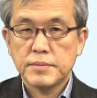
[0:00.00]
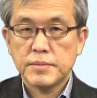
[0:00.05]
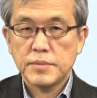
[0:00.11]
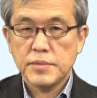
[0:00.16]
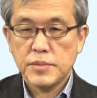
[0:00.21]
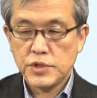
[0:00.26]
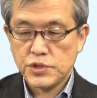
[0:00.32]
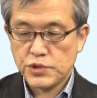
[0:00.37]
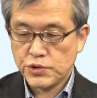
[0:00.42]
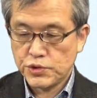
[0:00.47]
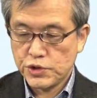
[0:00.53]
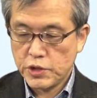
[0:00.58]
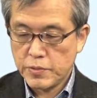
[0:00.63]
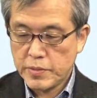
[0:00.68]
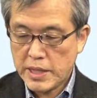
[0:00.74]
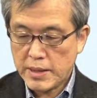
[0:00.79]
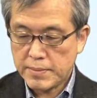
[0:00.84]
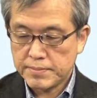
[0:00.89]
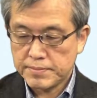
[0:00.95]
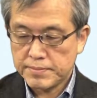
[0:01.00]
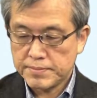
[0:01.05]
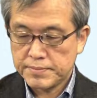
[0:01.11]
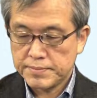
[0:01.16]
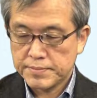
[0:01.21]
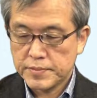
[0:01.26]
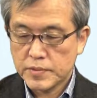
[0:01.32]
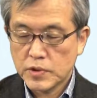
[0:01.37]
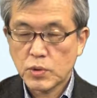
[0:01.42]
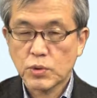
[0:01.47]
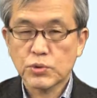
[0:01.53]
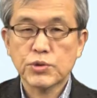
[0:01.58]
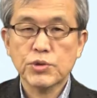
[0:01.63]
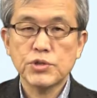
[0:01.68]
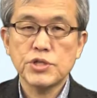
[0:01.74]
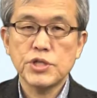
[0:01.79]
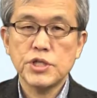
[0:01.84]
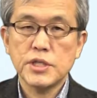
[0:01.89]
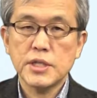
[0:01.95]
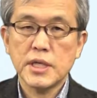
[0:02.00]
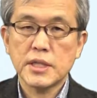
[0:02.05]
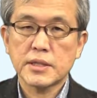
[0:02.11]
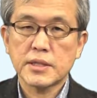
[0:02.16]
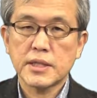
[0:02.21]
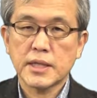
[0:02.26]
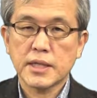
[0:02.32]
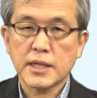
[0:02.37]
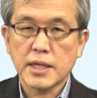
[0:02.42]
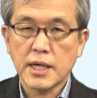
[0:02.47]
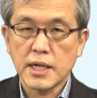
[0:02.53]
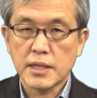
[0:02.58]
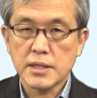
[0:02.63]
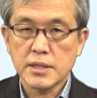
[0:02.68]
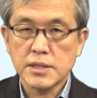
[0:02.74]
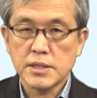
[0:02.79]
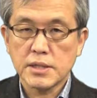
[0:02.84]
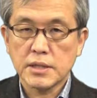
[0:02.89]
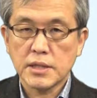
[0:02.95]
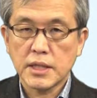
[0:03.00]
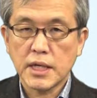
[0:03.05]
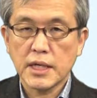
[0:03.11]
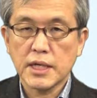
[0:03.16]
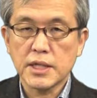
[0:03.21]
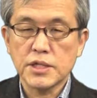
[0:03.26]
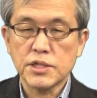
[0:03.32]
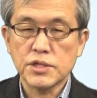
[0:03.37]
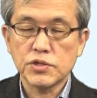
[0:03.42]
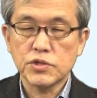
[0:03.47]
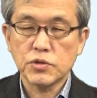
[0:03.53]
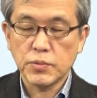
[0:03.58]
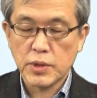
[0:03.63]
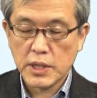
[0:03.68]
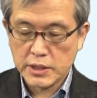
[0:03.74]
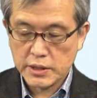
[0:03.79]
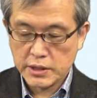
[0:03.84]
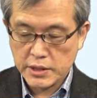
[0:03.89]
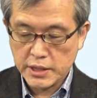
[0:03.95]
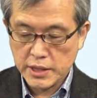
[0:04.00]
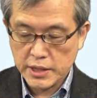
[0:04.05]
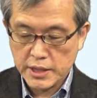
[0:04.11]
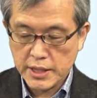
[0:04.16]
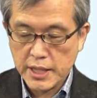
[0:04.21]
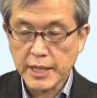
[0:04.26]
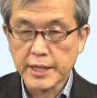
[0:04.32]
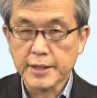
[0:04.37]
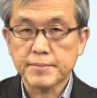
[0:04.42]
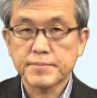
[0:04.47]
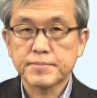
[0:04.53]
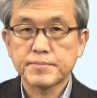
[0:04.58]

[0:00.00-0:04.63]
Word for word: 22番今年になってから彼に一度も会っていない